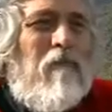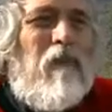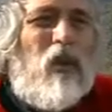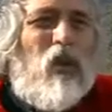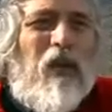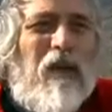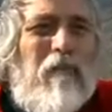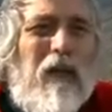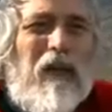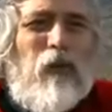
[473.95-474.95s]

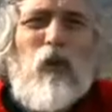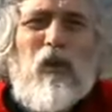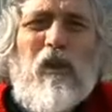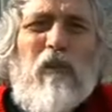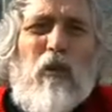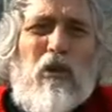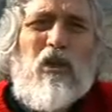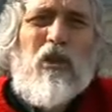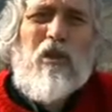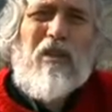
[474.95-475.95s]
Bisognerebbe che tutti
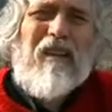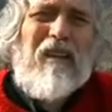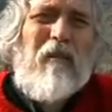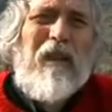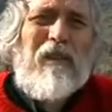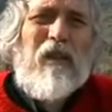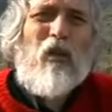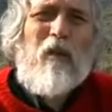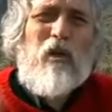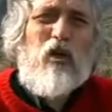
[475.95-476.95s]
fossero esattamente
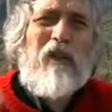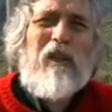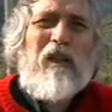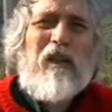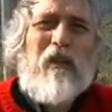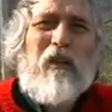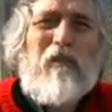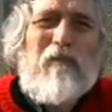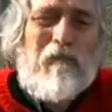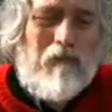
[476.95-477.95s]
come il giovane ricco,